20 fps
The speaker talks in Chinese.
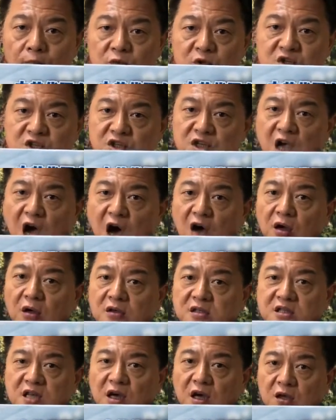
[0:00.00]
只要
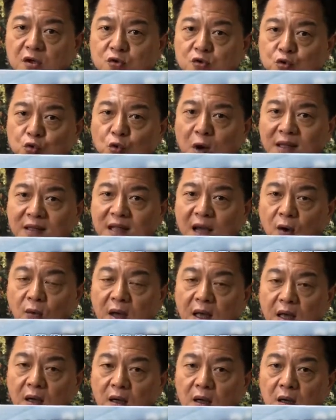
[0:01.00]
这个主管单
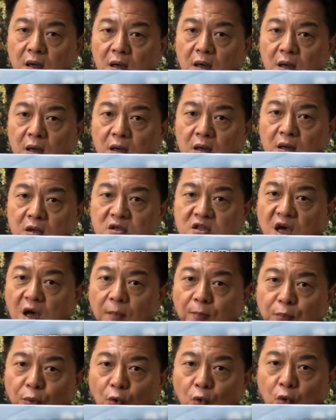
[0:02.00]
位、这个
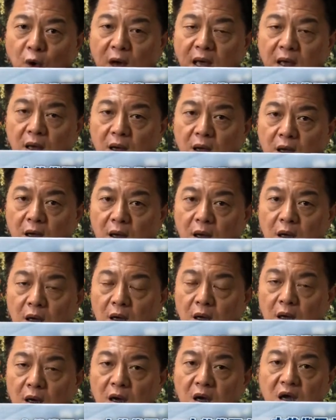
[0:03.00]
部会
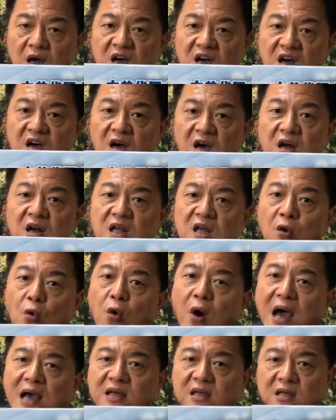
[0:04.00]
合理
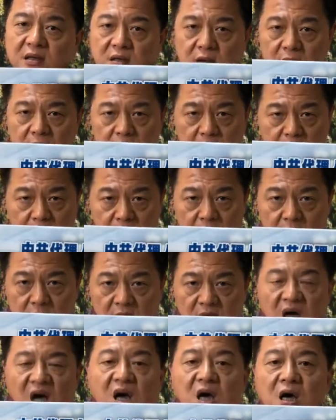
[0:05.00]
怀疑，
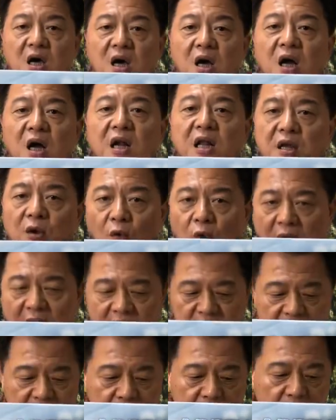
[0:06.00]
合理怀
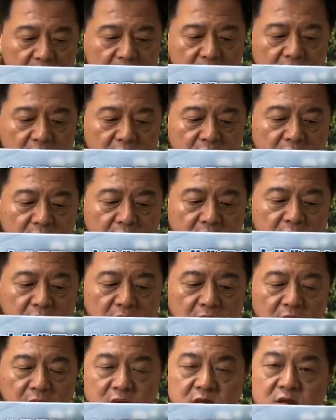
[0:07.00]
疑，
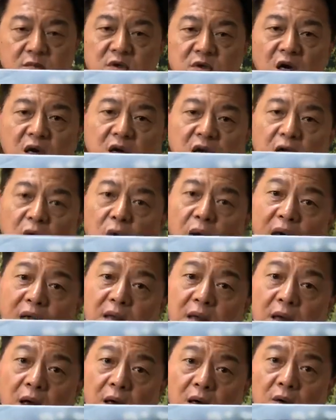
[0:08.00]
什么叫合理怀
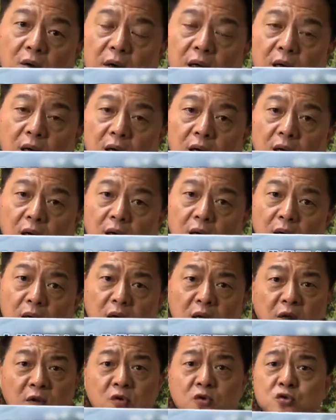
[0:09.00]
疑啊？各位，
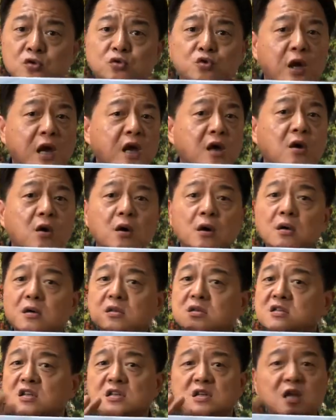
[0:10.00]
全
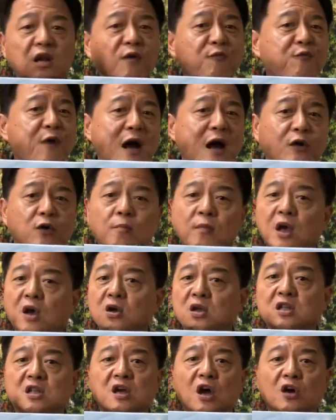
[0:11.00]
世界的法律没有
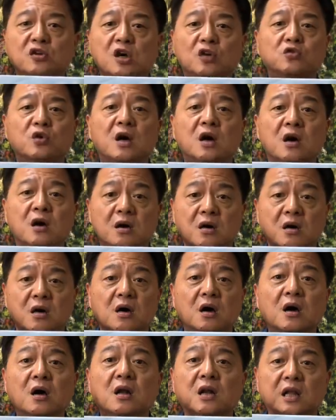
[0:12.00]
一条叫做
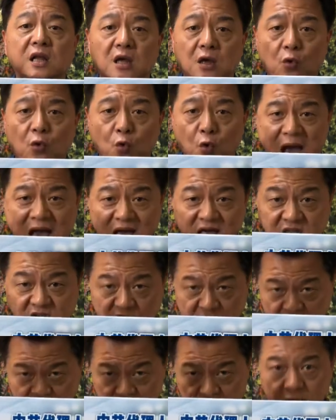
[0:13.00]
合理怀
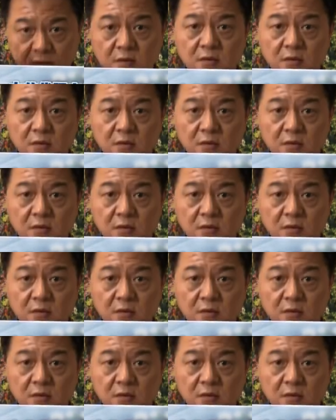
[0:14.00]
疑，